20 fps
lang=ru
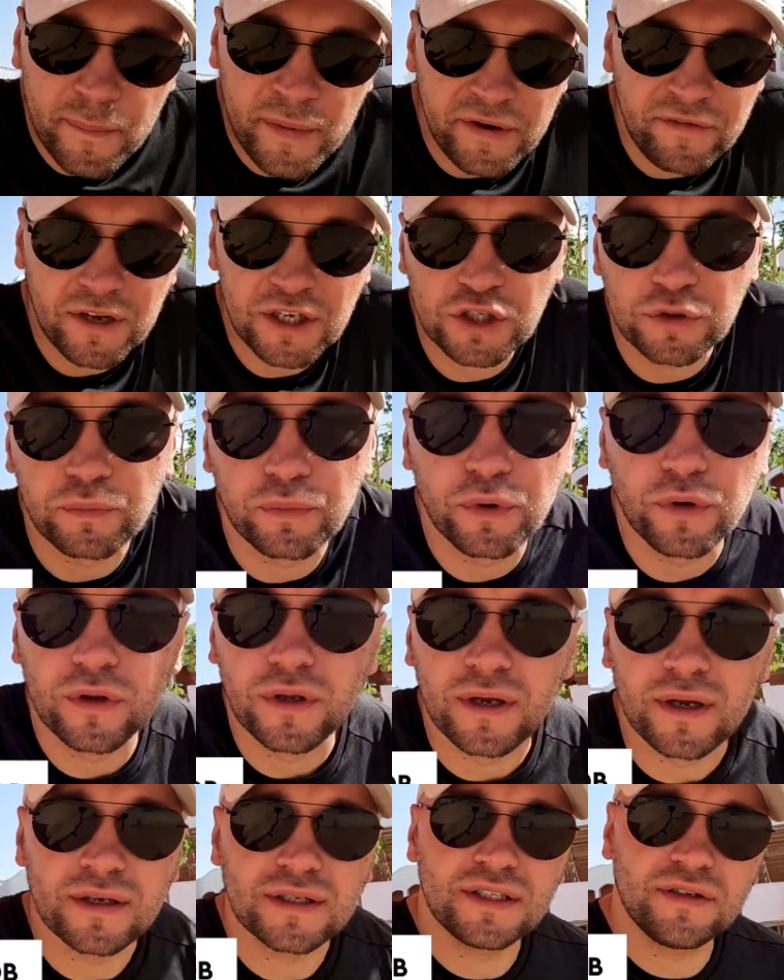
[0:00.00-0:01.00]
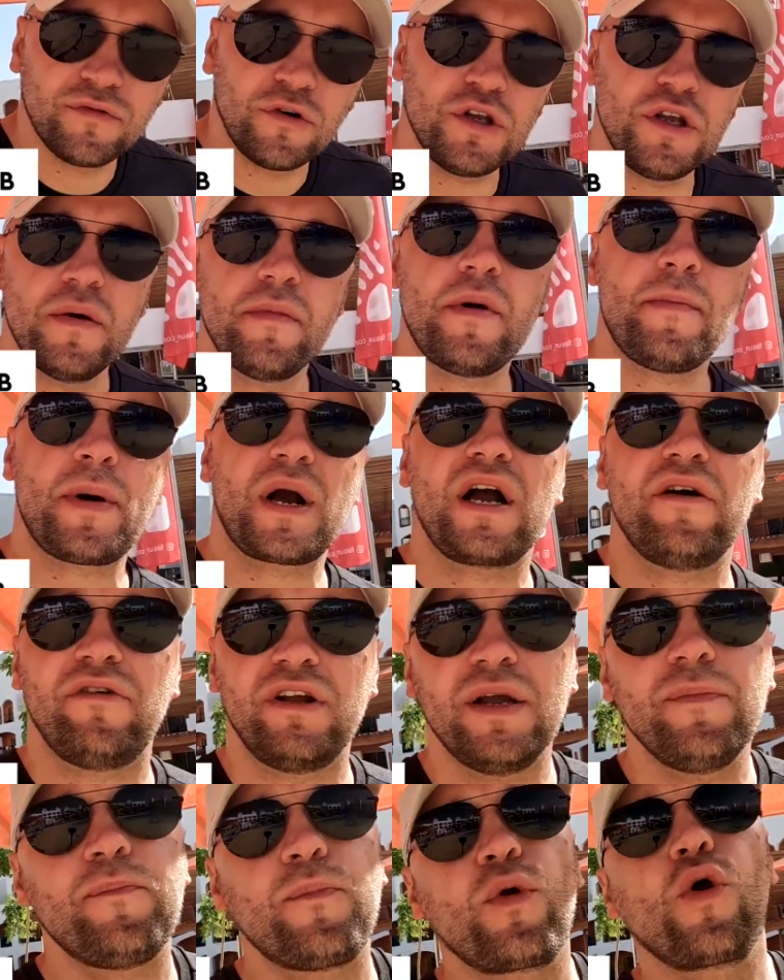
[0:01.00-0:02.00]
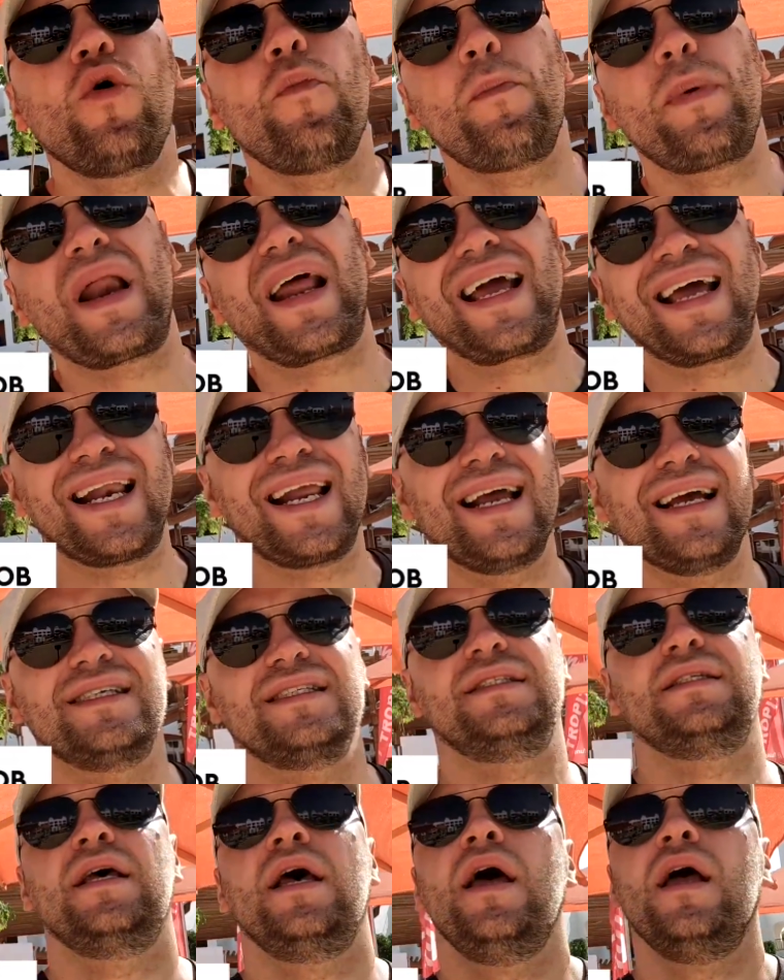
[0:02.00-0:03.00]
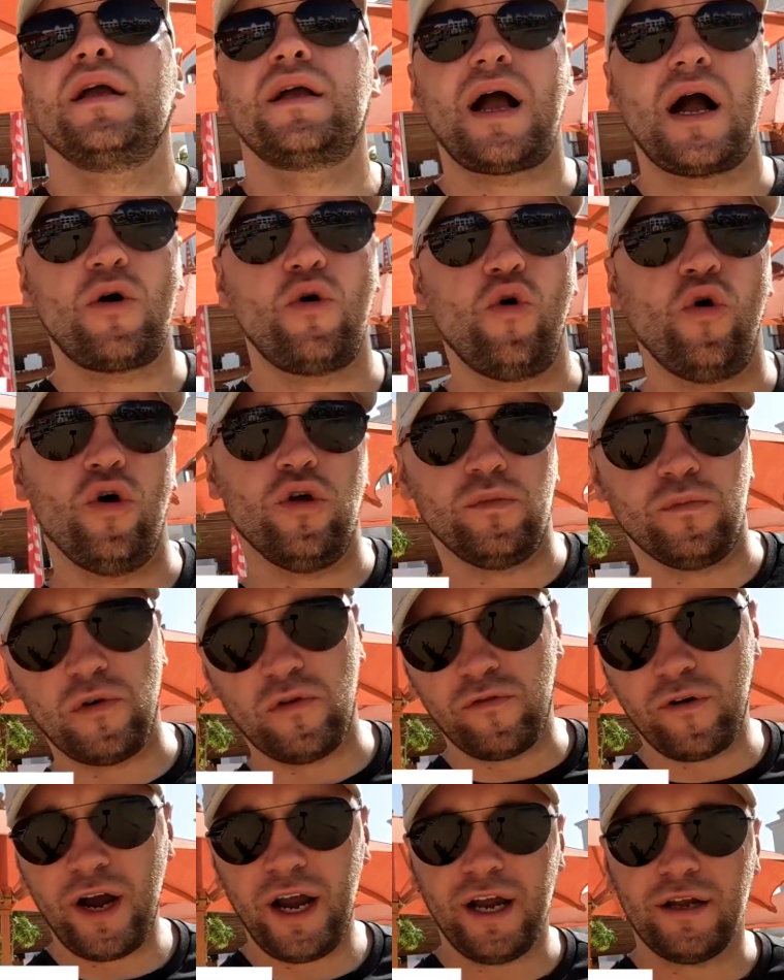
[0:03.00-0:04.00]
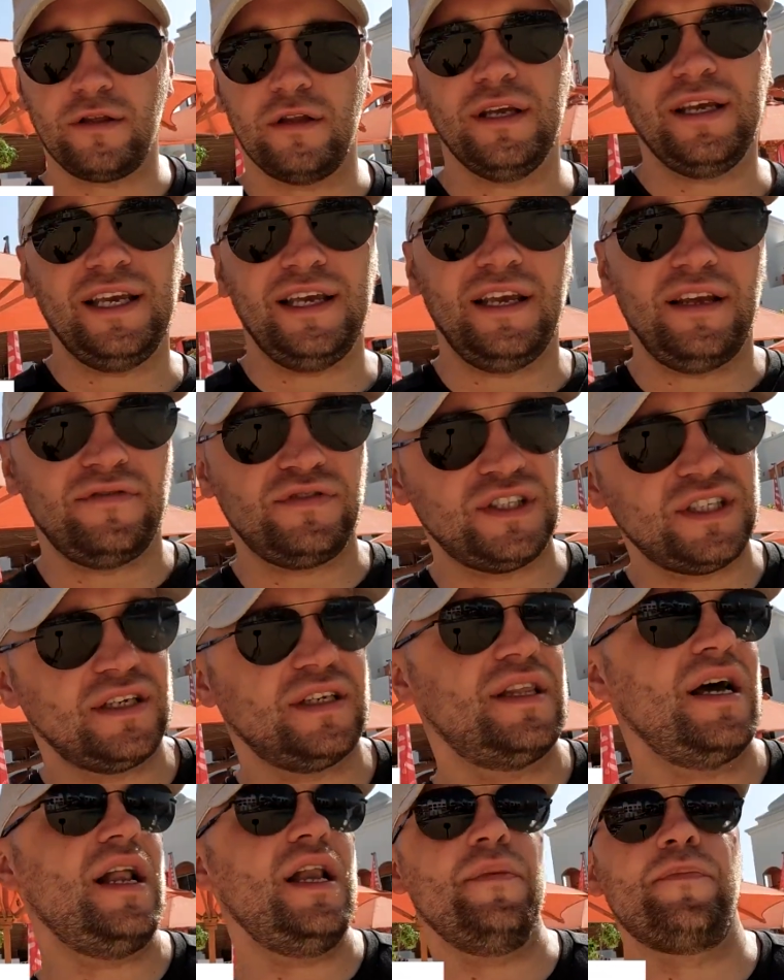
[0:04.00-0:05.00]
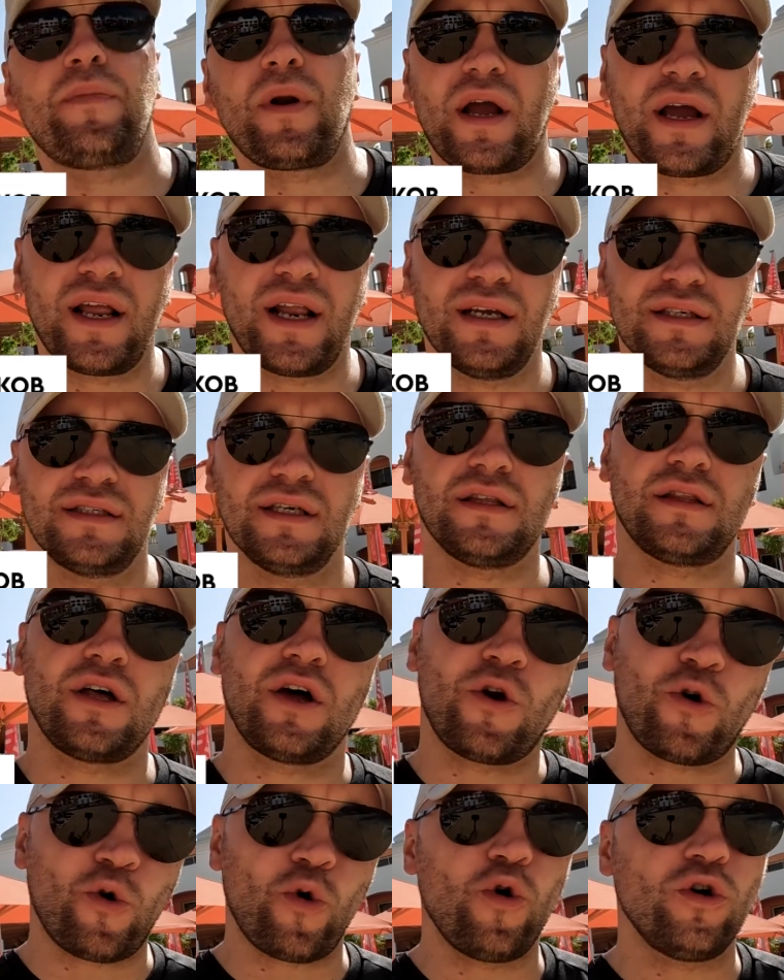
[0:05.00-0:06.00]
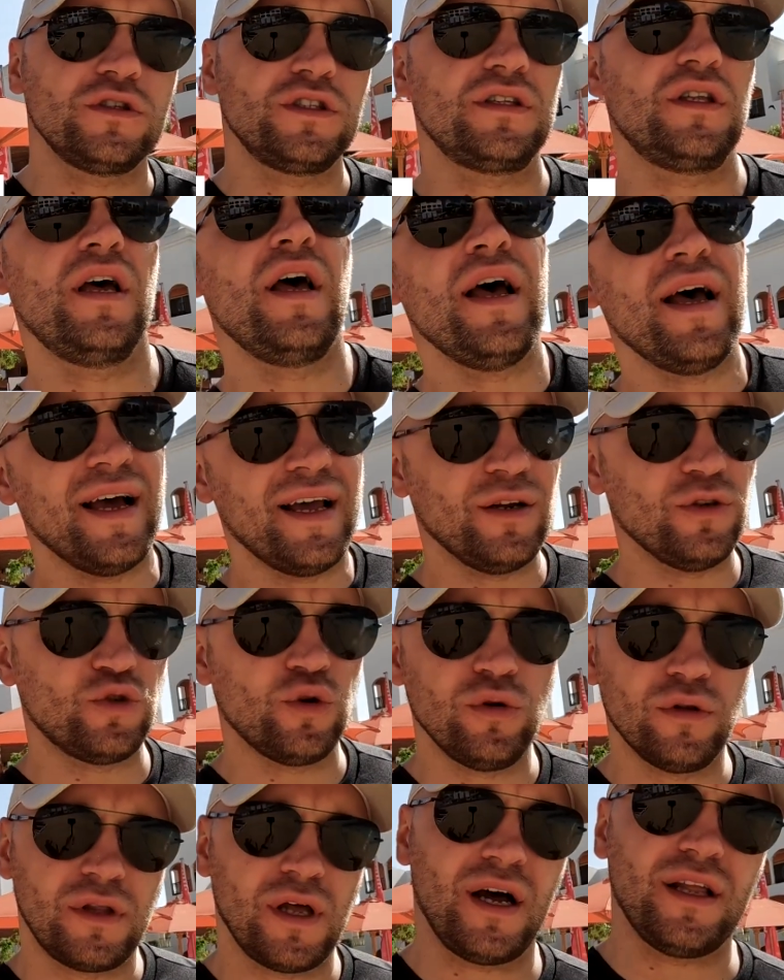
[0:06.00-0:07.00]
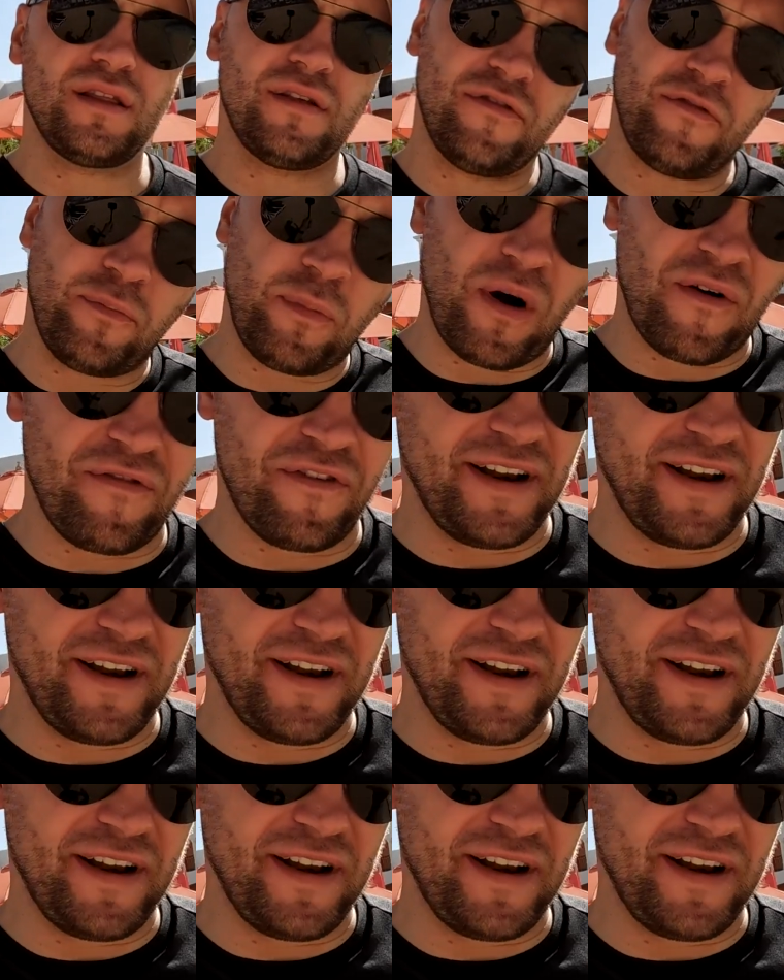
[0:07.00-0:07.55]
Привет, чемпионы! Сегодня мы поговорим про прогресс. Какой он бывает и всегда ли прогресс это рост результатов по